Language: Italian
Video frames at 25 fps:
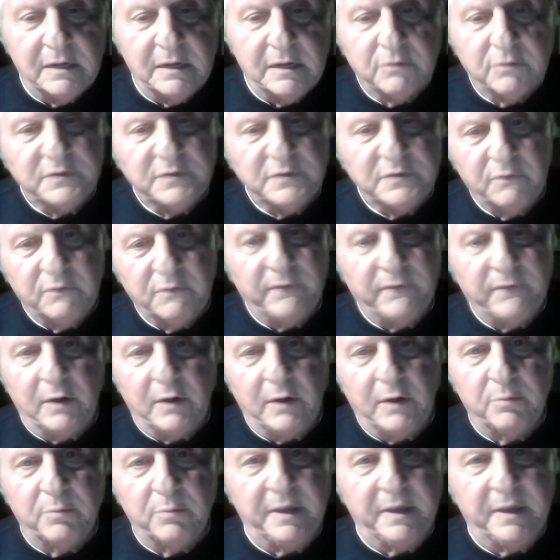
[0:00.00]
le cose non
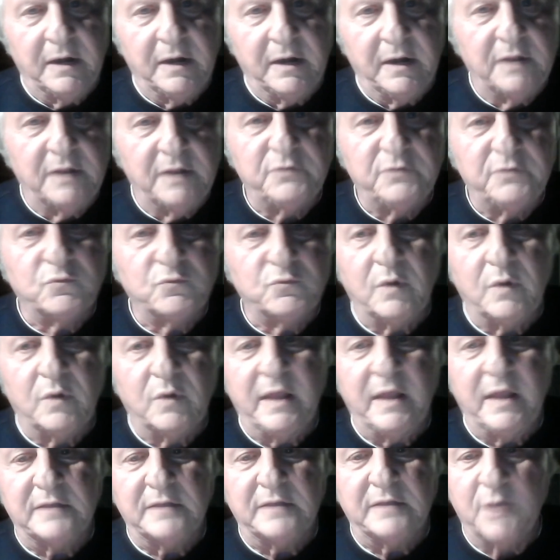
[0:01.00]
vanno bene, le
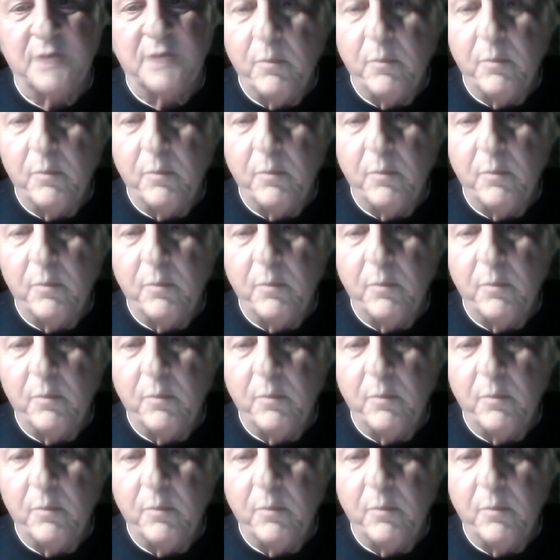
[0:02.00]
disuguaglianze